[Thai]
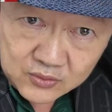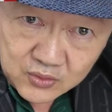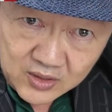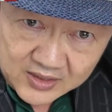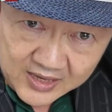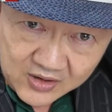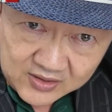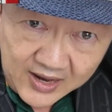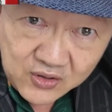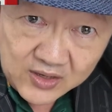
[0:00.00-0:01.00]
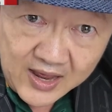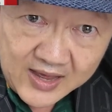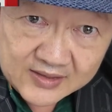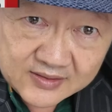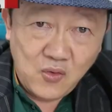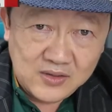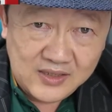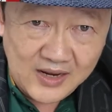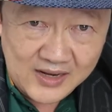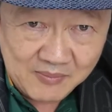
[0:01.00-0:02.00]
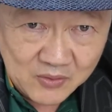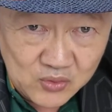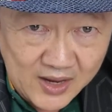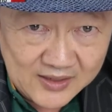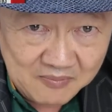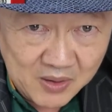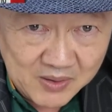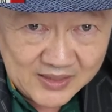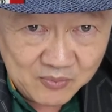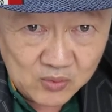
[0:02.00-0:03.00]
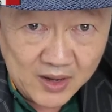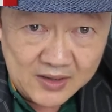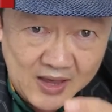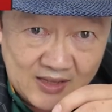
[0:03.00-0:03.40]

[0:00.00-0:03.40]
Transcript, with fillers: ตุรกีก็ได้ด้วยนะคนที่ได้รับอนุญาตนั้นเป็นไปตามกฎหมาย